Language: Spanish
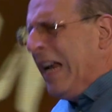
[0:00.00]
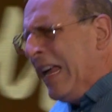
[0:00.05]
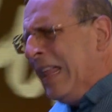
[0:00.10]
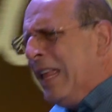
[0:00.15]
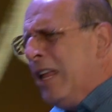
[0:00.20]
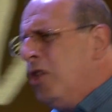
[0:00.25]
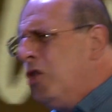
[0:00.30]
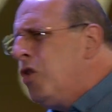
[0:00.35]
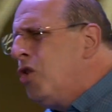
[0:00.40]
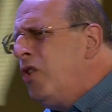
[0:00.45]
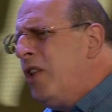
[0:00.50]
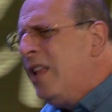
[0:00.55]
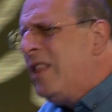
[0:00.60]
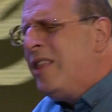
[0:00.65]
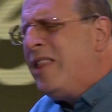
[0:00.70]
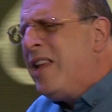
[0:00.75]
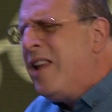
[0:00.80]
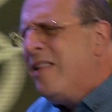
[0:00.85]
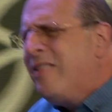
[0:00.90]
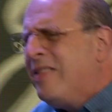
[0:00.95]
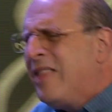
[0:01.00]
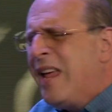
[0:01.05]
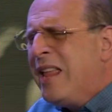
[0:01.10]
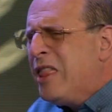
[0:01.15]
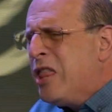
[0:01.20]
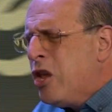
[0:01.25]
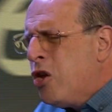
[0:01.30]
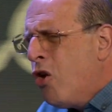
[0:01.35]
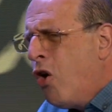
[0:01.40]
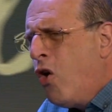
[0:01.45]
que dentro de ti esté
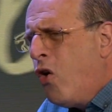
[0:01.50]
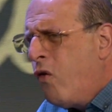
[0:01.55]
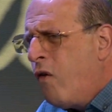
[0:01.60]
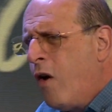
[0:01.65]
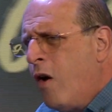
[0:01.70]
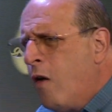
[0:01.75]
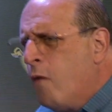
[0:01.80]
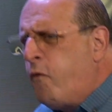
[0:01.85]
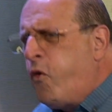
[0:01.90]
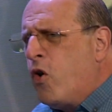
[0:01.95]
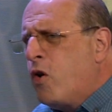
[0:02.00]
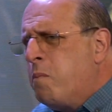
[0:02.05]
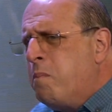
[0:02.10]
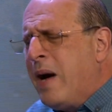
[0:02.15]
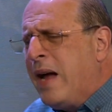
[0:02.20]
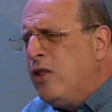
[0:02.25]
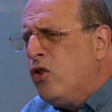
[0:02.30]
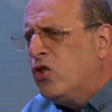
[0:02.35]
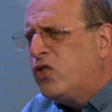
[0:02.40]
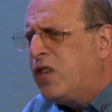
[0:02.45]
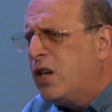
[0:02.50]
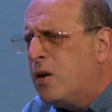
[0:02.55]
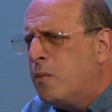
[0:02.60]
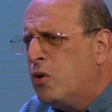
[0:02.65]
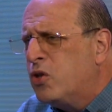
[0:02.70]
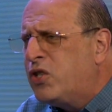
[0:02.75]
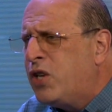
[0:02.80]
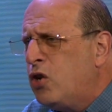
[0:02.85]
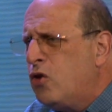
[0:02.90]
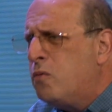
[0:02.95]
Dios formándose
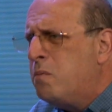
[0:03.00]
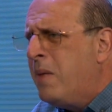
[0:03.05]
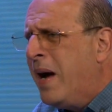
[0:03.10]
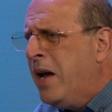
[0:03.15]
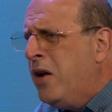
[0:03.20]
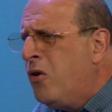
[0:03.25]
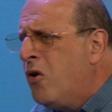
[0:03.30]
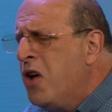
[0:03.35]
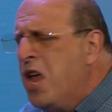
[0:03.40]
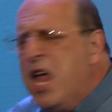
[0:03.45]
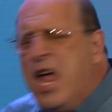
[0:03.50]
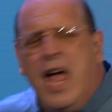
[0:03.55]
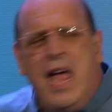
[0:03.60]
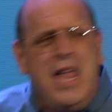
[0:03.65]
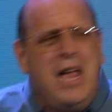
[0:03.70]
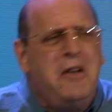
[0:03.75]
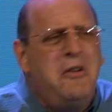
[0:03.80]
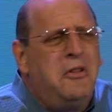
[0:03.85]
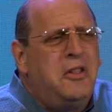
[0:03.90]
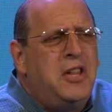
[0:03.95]
como ser humano. Ella